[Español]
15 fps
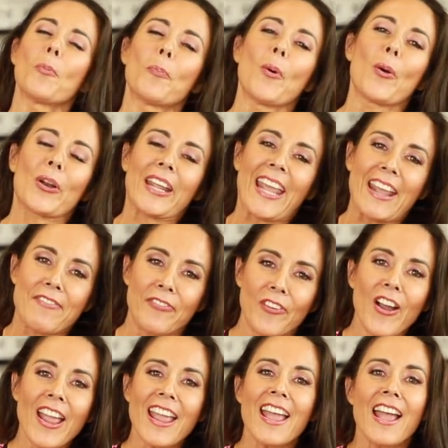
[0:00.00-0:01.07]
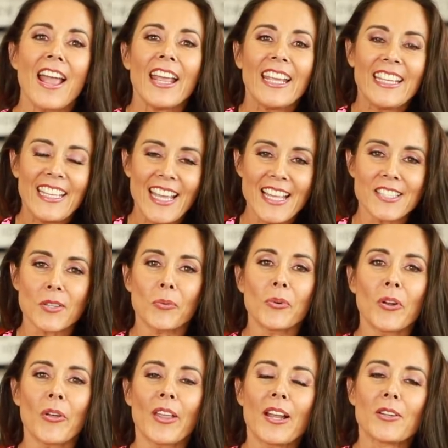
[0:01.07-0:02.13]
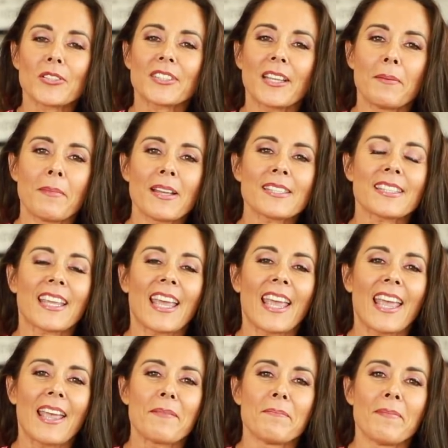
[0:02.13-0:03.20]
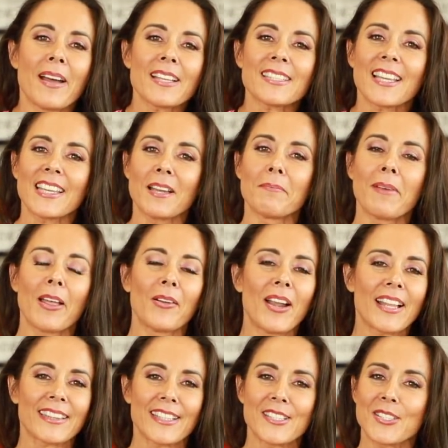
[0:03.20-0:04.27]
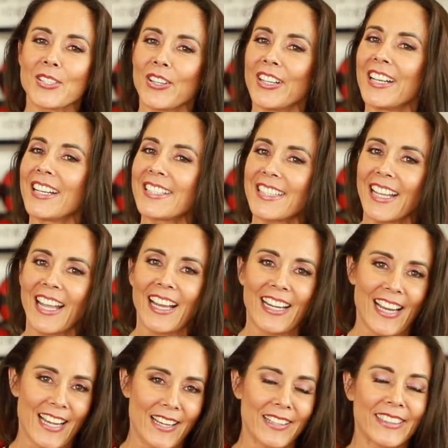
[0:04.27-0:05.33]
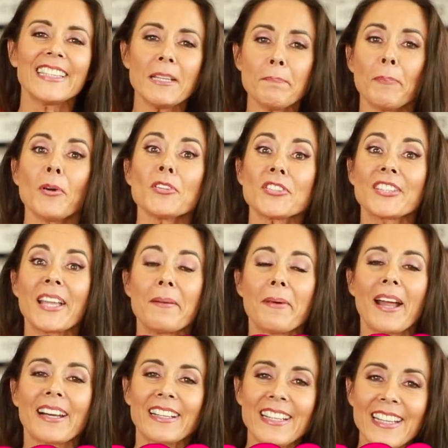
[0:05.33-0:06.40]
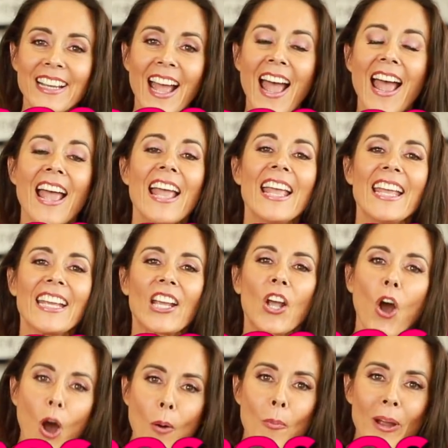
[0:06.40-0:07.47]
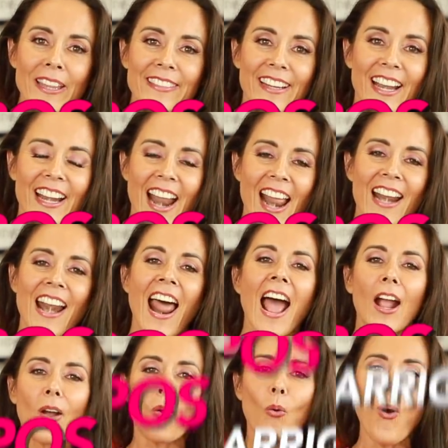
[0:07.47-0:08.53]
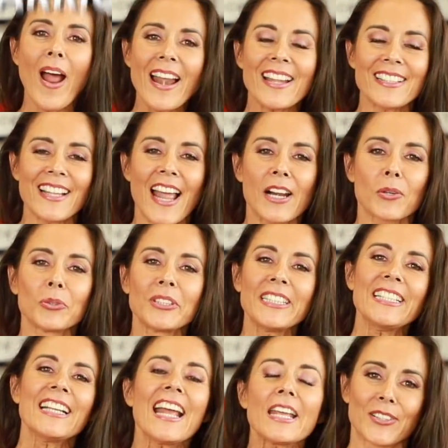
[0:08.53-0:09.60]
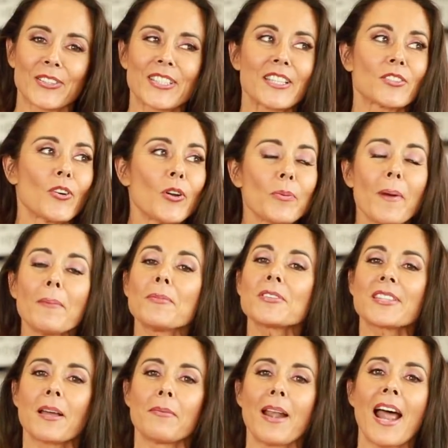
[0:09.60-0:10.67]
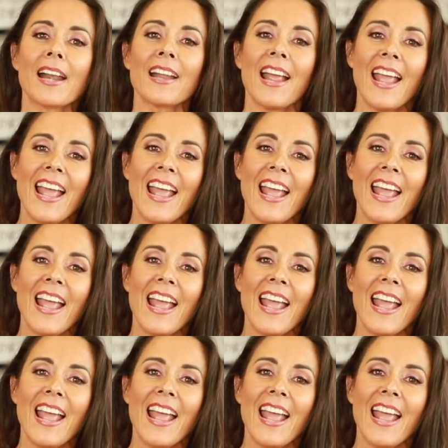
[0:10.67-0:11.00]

porque fue y es uno de los temas que más ha llamado la atención en este canal. Tipos de barriga, cómo entrenarla, cuál es la rutina. Entonces hoy vamos a hablar